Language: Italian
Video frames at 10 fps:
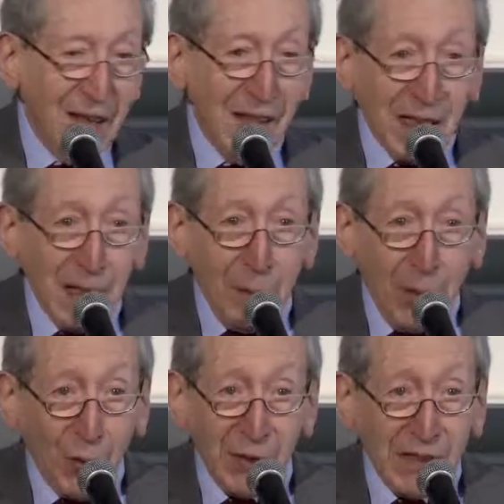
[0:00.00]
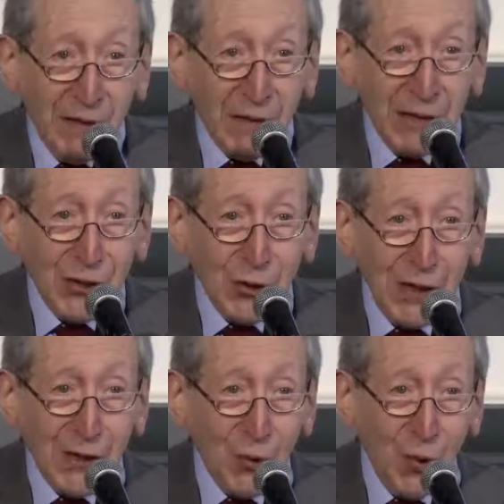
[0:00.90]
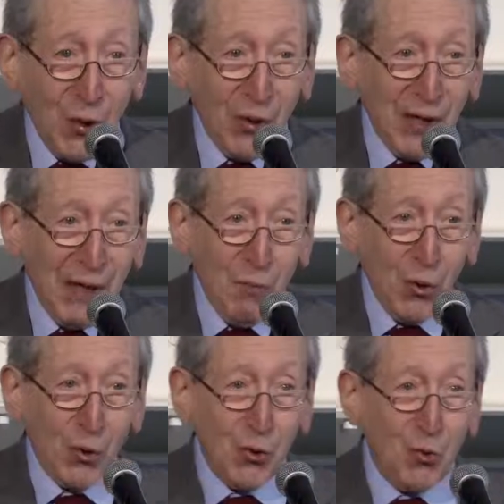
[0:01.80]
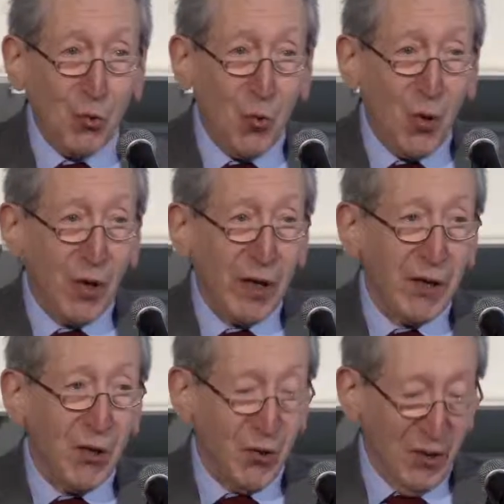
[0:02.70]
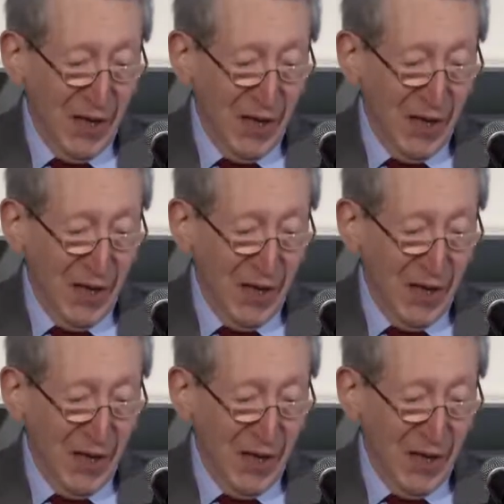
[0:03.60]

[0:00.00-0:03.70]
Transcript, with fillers: In altre parole stava dicendo a modo suo e con